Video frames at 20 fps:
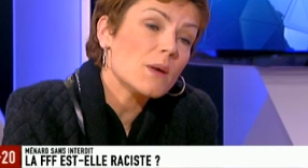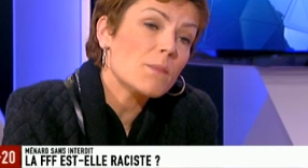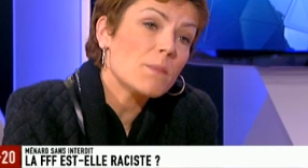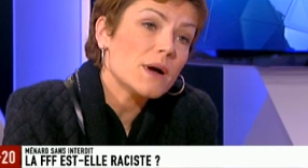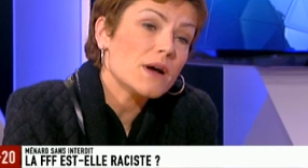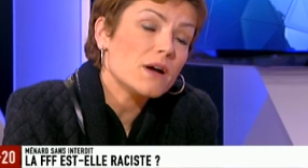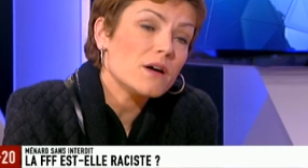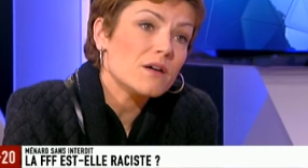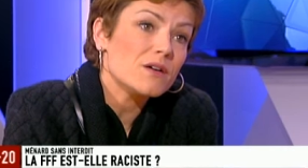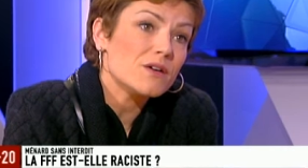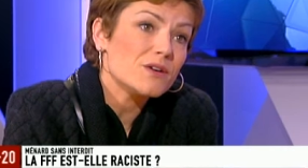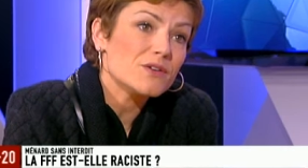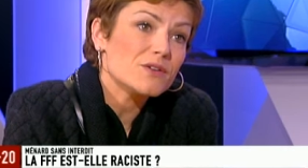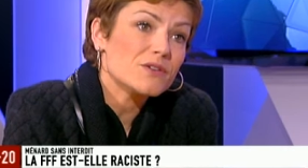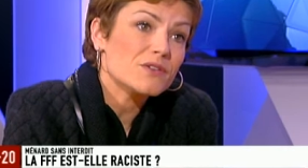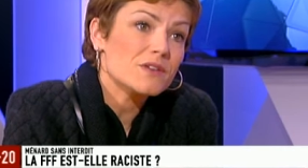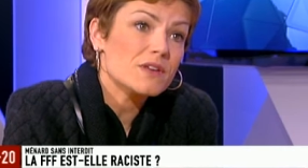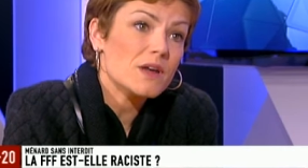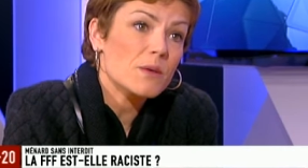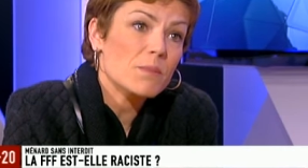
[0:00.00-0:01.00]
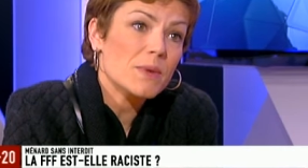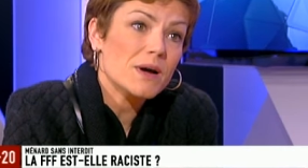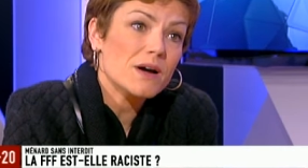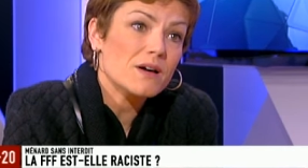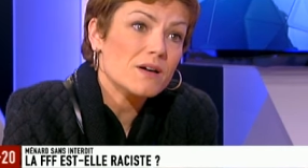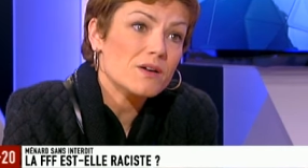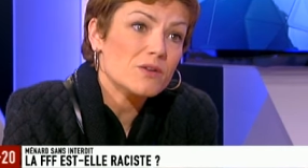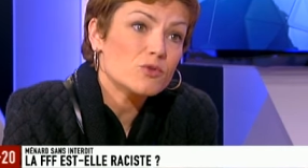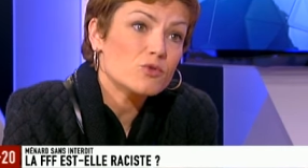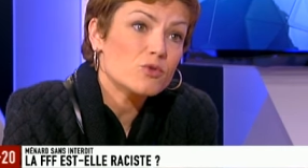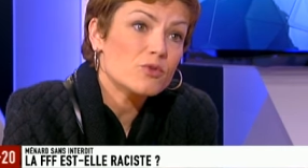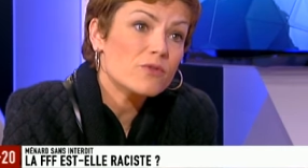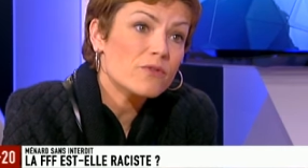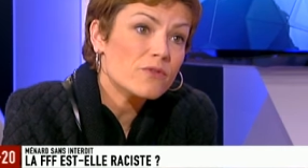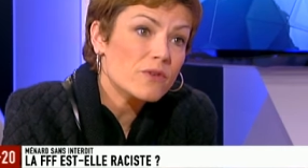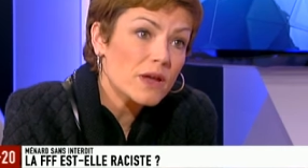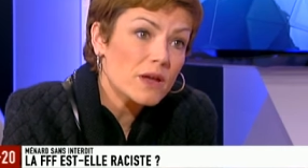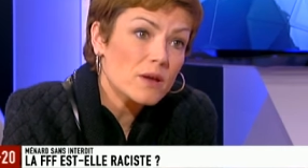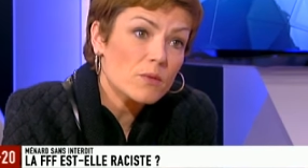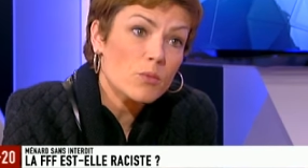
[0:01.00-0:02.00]
a pas, euh, s'il n'y a pas de
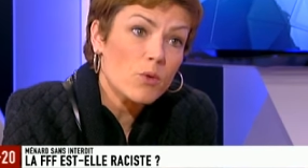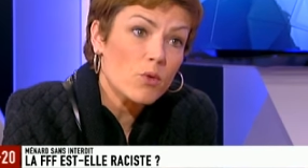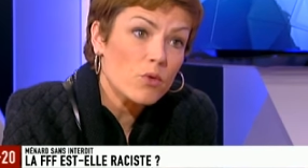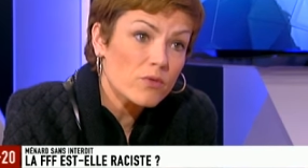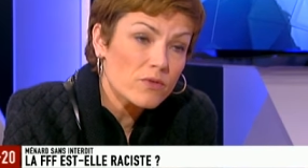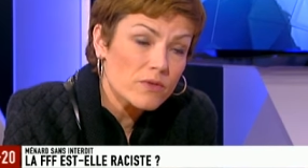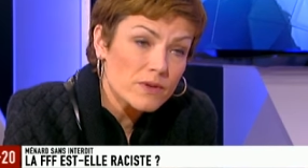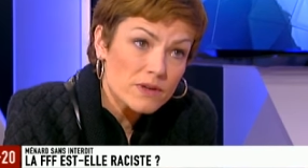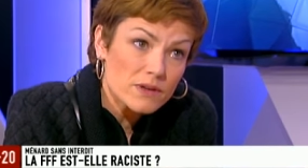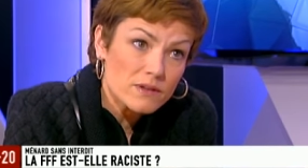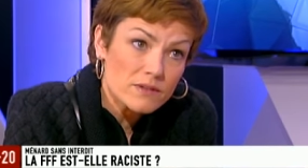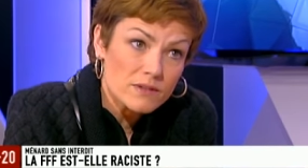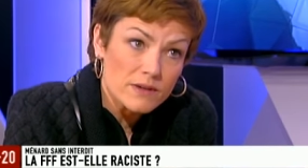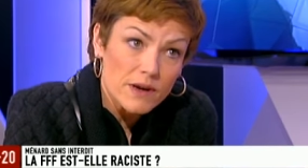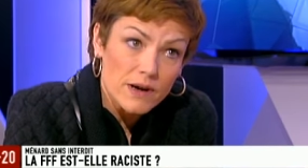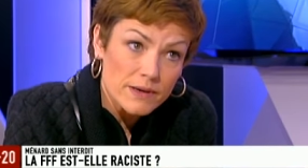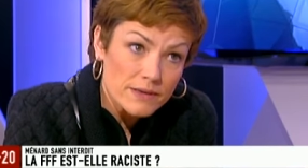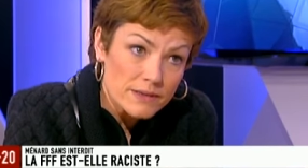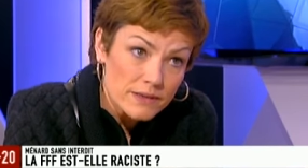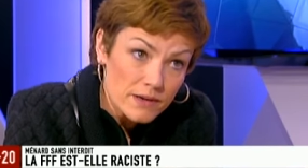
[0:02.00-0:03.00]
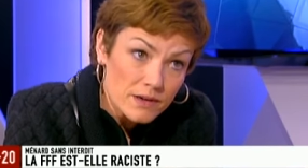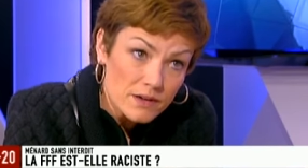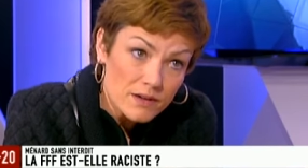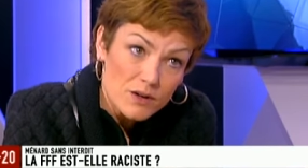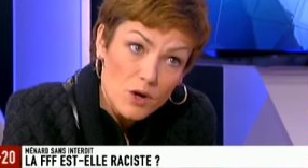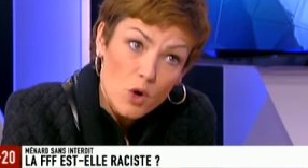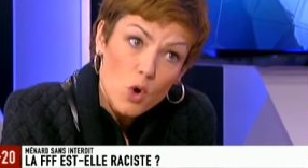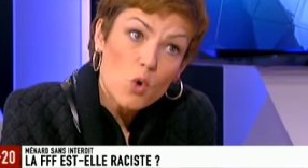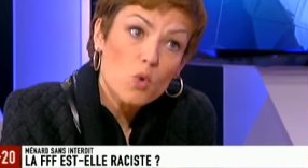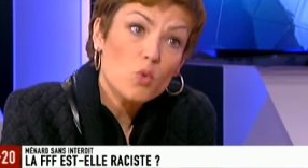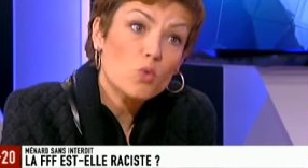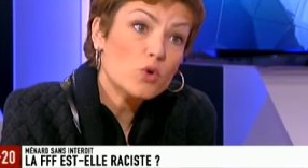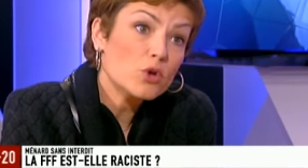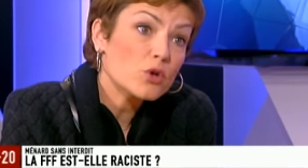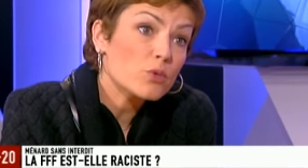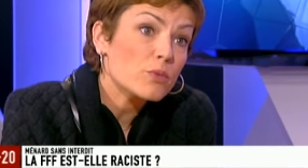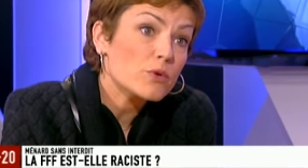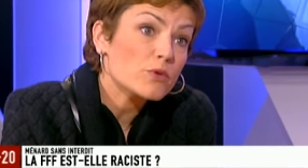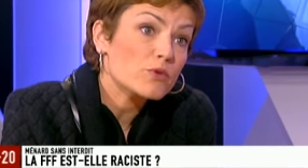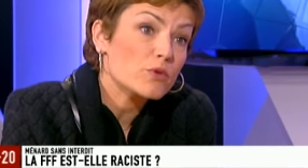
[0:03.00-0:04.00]
fait prouvés, s'il n'y a rien,
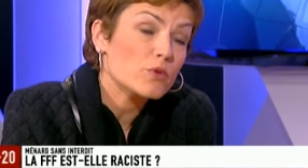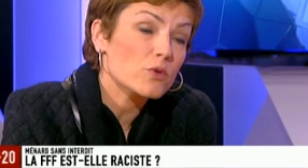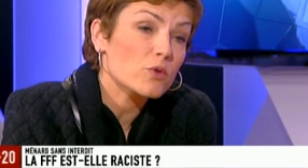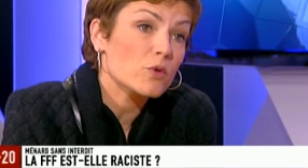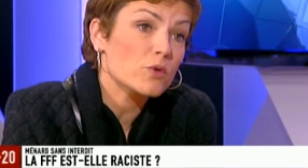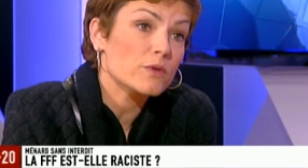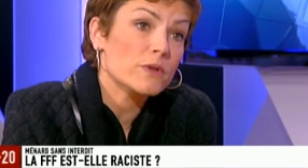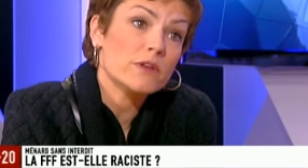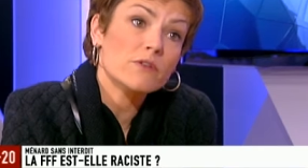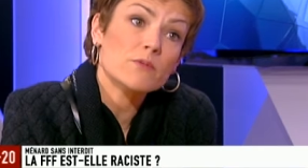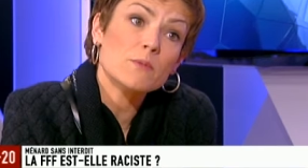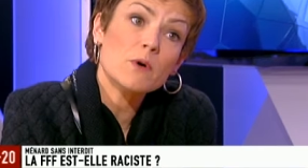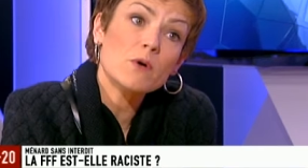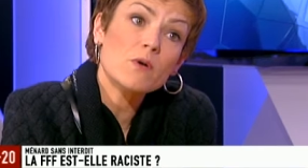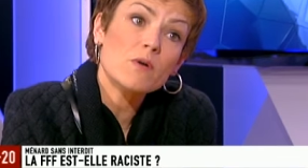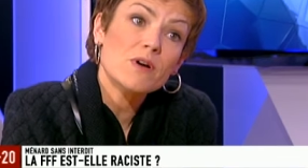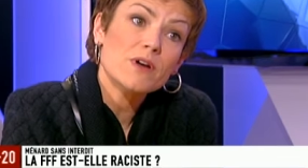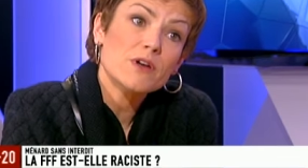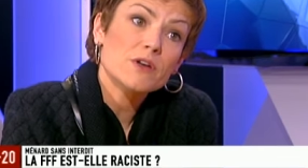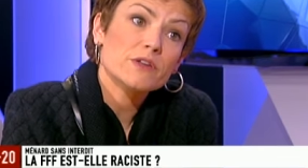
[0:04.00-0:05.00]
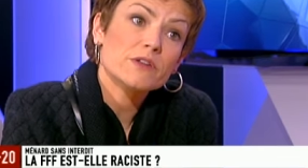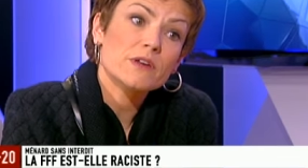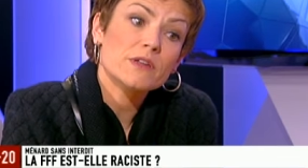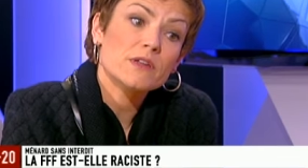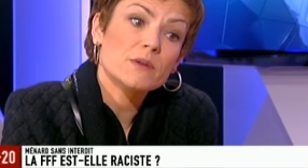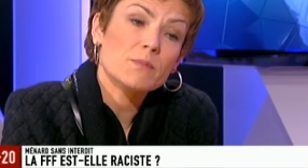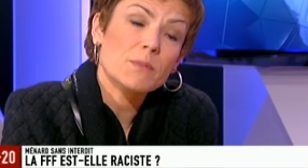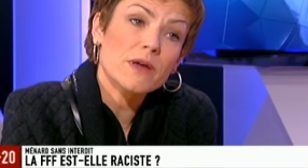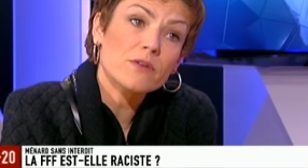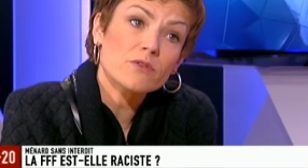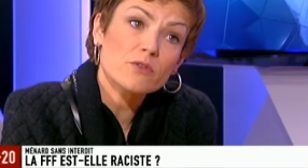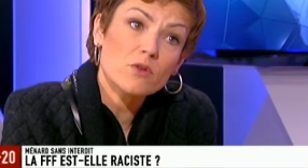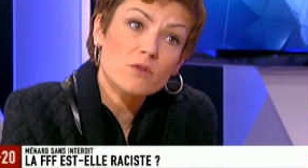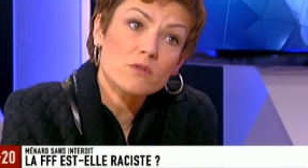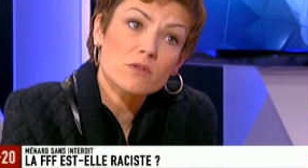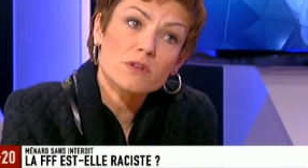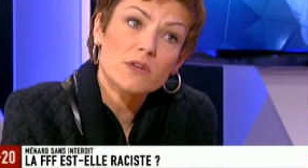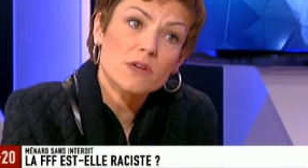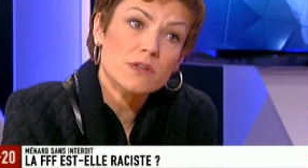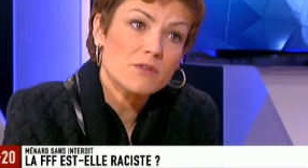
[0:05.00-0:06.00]
oui, parce que honnêtement, il y a des
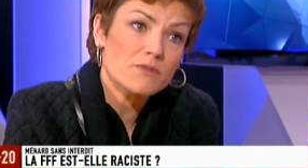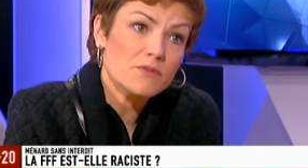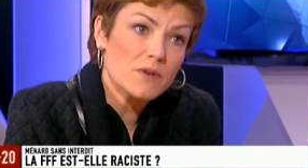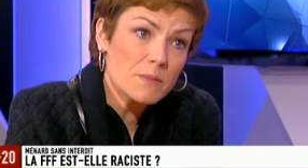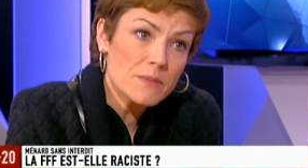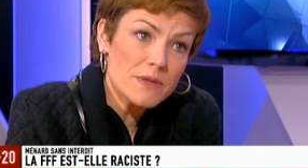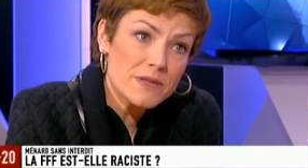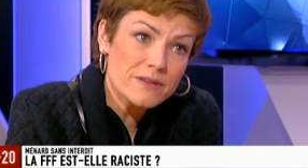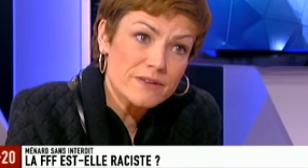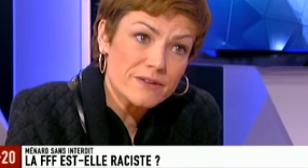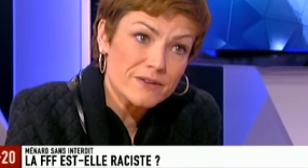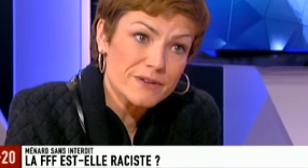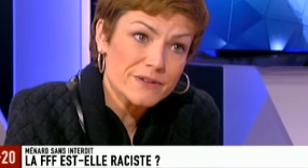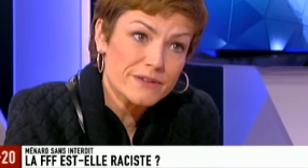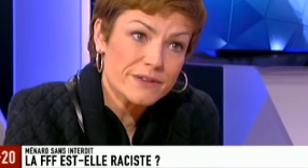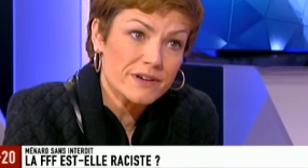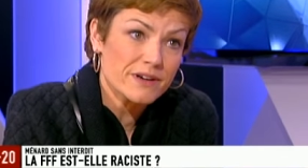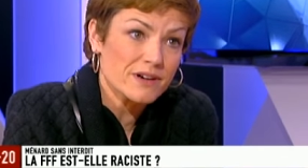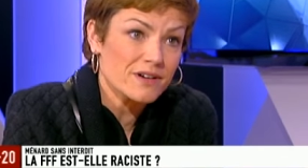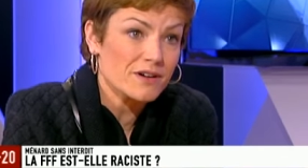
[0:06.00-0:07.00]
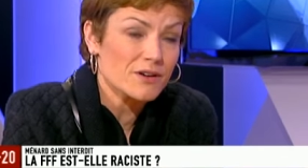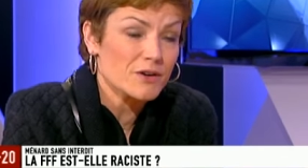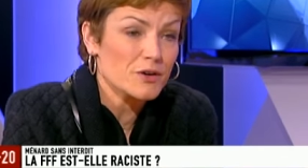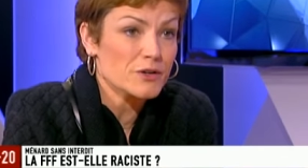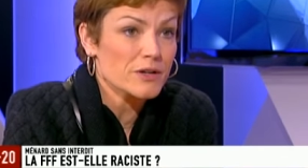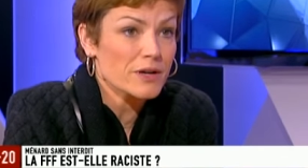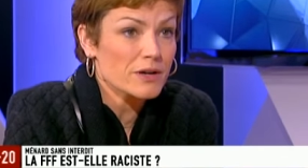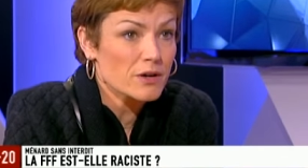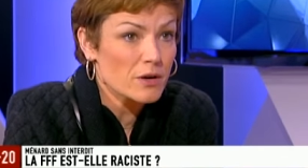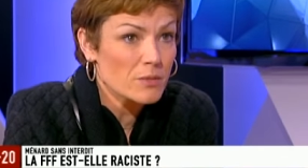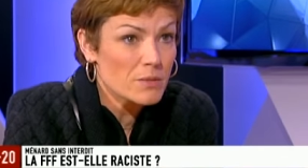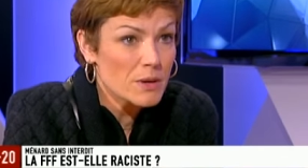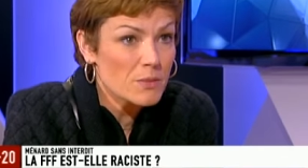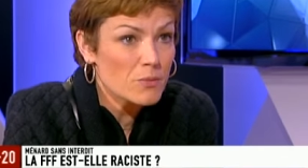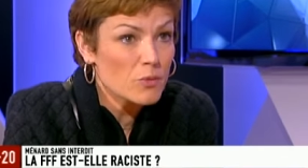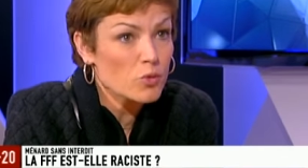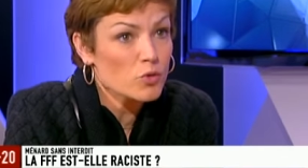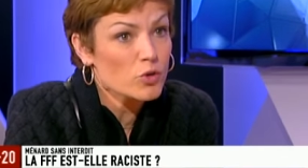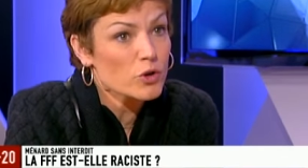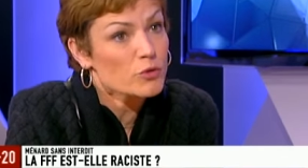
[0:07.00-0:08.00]
personnes, il y a des familles, il y a, y a quand
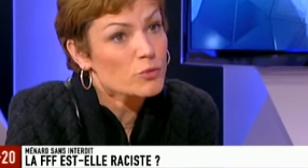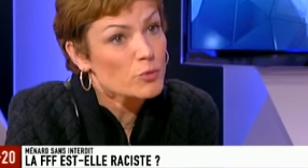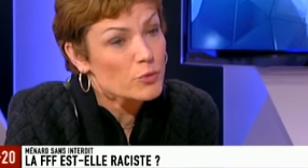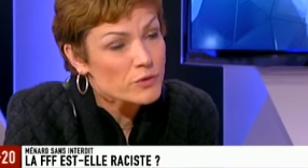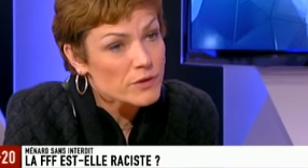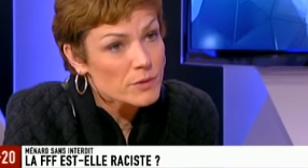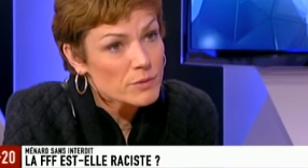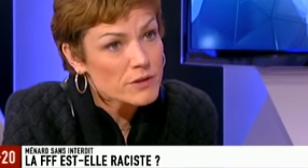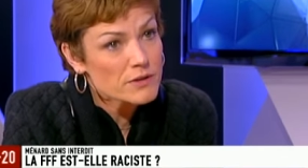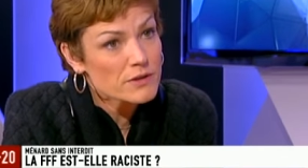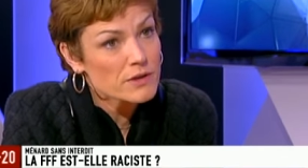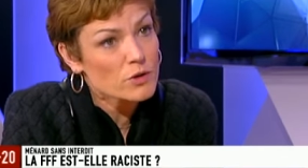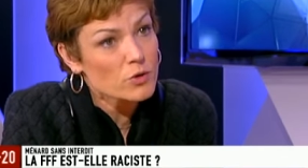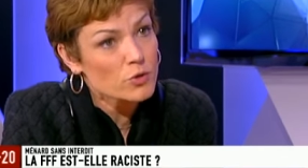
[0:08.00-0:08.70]
même une responsabilité.